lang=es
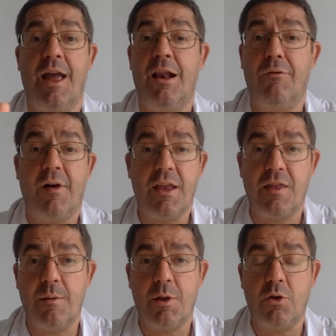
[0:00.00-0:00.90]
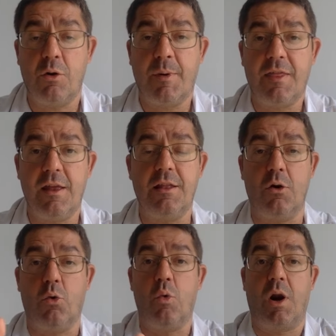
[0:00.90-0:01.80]
el fallecimiento del paciente
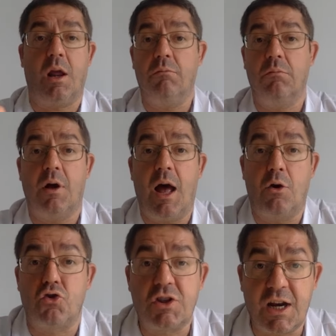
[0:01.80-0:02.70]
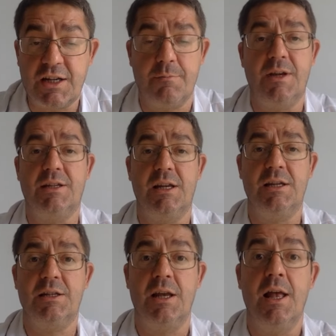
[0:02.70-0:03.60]
ocurre a los tres
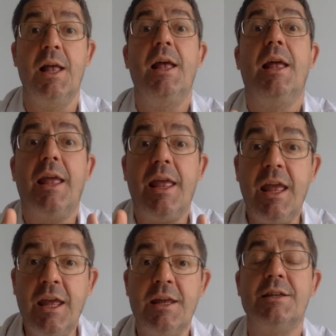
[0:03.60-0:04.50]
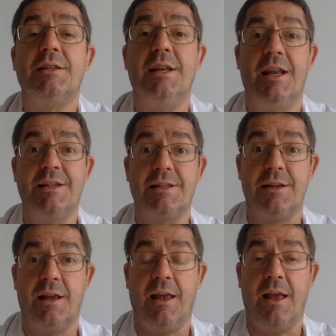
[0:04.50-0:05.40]
meses y si
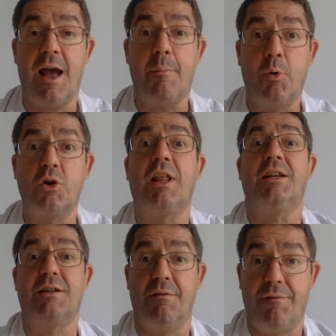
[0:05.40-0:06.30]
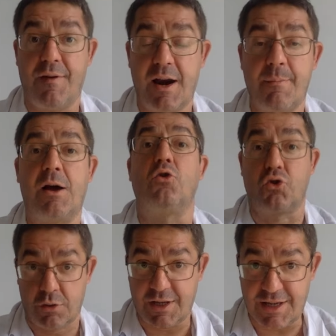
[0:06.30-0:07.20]
les eh, aportas
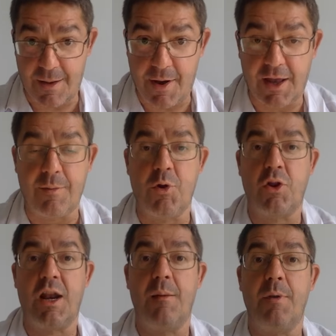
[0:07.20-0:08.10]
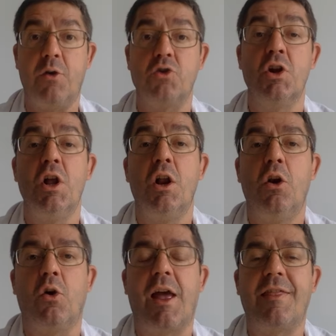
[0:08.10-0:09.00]
fármacos que se llaman quimioterápicos,
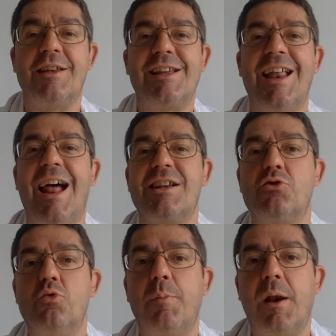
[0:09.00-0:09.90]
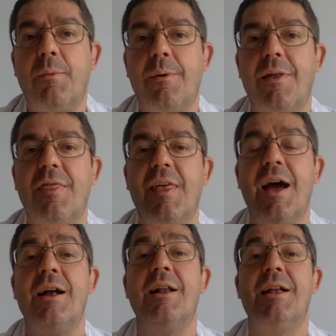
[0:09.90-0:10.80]
lo que hace es que la
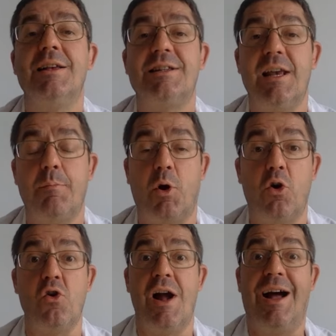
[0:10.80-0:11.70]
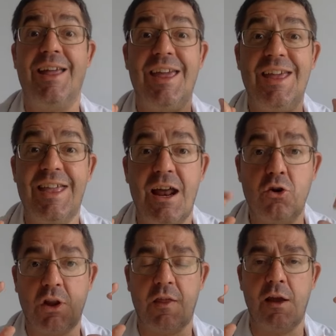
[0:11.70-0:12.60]
supervivencia se prolonga. Y ya
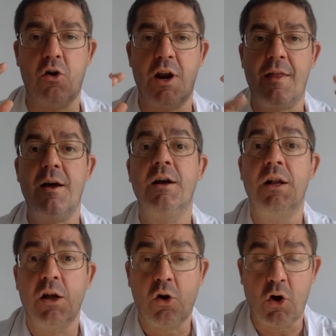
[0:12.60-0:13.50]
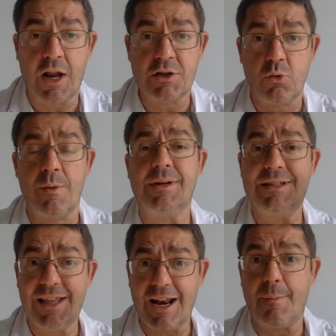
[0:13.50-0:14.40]
no te digo nada con las
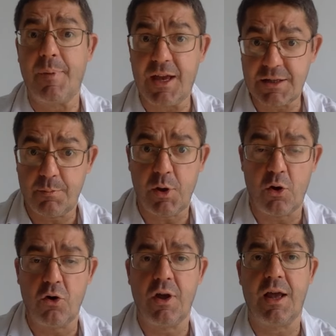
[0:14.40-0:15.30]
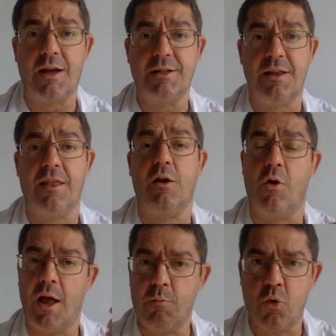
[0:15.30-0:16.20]
nuevas terapias biológicas, es decir,
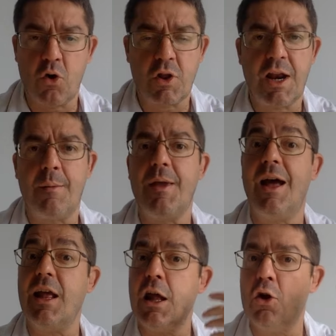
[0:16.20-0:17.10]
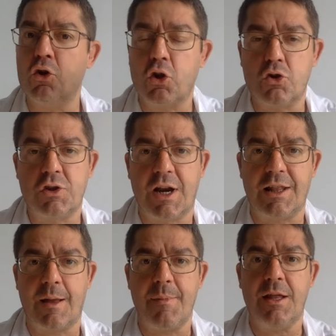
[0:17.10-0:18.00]
con la inmunoterapia y otros
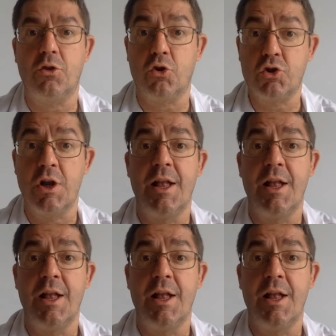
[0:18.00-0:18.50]
tratamientos